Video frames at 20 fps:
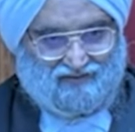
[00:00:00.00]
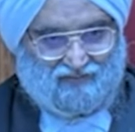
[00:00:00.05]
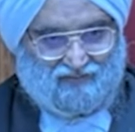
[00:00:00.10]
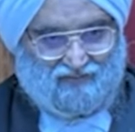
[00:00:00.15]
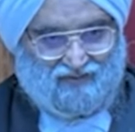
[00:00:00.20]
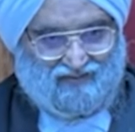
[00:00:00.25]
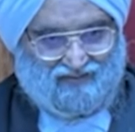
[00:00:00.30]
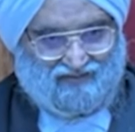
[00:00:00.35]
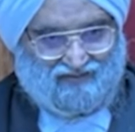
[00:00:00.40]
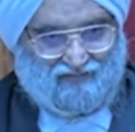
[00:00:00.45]

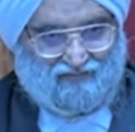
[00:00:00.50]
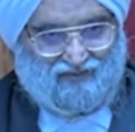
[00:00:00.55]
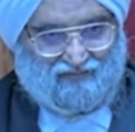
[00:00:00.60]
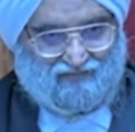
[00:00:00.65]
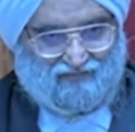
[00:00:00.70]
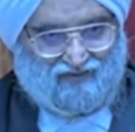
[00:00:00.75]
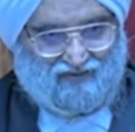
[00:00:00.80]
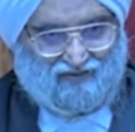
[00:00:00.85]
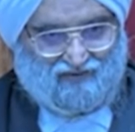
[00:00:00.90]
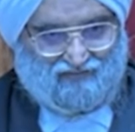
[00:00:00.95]
बींग
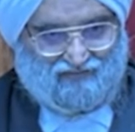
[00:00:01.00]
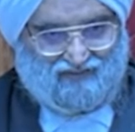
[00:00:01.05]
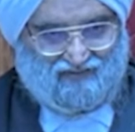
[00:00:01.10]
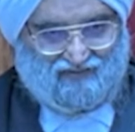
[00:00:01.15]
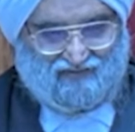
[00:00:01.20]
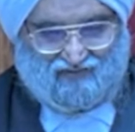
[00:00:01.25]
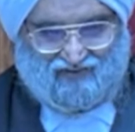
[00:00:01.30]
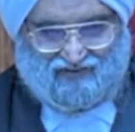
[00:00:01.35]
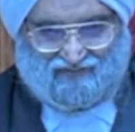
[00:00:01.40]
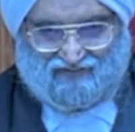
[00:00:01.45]
मेंबर ऑफ दिस
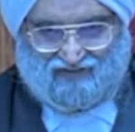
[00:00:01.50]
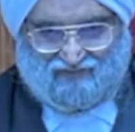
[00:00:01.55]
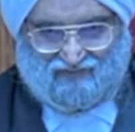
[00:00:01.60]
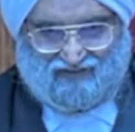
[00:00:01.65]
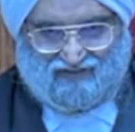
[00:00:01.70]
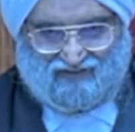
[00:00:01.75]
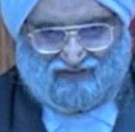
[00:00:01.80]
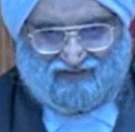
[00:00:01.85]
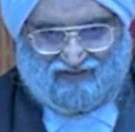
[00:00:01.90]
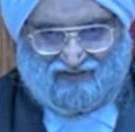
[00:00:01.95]

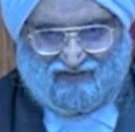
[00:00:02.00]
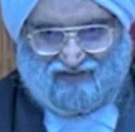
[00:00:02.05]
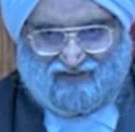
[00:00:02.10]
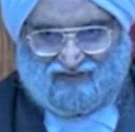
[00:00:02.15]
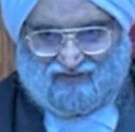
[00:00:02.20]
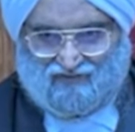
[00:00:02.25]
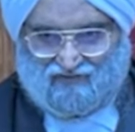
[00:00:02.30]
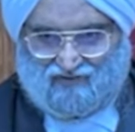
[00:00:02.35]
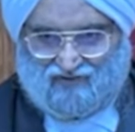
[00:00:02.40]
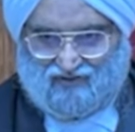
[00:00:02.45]
फैमिली
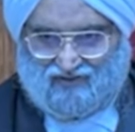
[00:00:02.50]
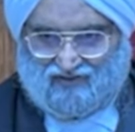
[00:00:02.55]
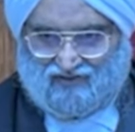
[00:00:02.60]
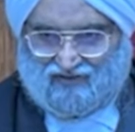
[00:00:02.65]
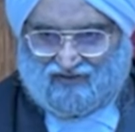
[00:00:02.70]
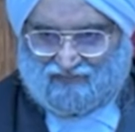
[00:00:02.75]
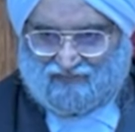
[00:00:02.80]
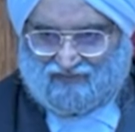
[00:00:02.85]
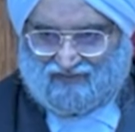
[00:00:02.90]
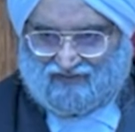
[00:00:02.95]
वो
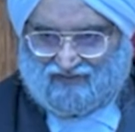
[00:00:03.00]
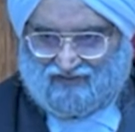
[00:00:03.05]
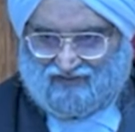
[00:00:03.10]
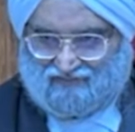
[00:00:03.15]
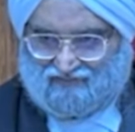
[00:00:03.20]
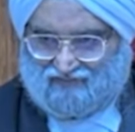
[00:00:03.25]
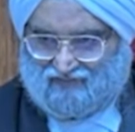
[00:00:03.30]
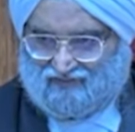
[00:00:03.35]
आपके